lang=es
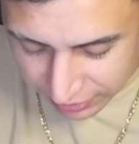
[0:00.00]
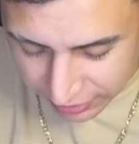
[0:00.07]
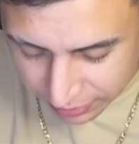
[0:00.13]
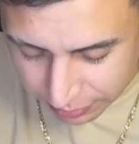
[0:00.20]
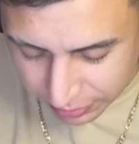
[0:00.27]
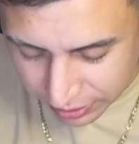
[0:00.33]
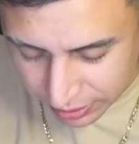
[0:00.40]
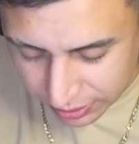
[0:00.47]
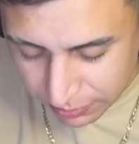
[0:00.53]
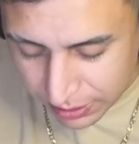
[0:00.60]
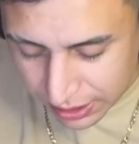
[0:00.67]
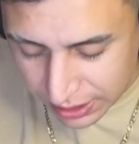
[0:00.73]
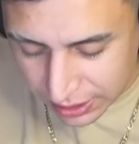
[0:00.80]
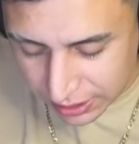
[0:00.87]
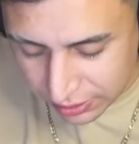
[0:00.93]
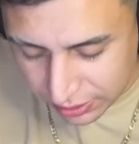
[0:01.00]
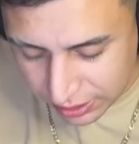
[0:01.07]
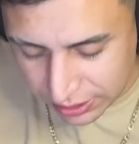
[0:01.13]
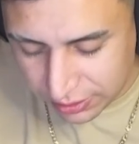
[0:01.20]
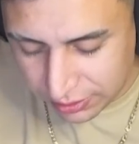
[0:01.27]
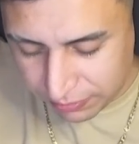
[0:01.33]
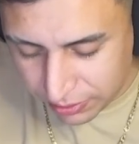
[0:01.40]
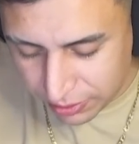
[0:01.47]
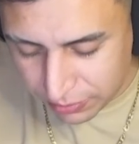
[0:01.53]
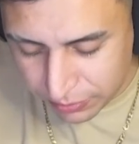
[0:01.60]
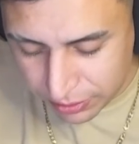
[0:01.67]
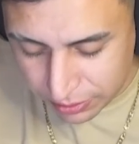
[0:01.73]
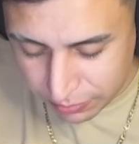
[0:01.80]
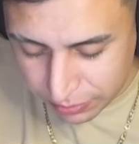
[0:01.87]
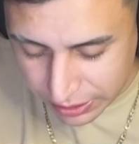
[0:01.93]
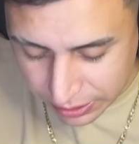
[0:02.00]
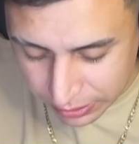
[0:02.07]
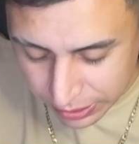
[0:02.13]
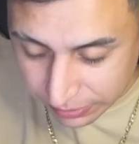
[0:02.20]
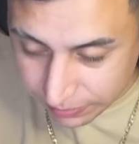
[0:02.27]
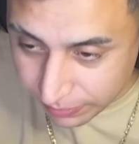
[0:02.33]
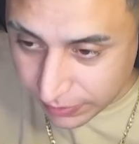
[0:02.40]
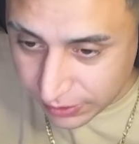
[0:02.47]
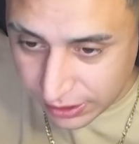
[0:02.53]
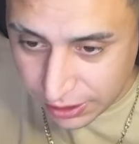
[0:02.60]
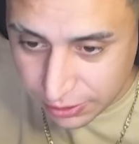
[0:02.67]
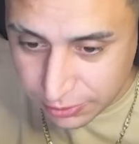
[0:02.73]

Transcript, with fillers: aprender más a la noche así Fer no me rompe las bolas. Yeah.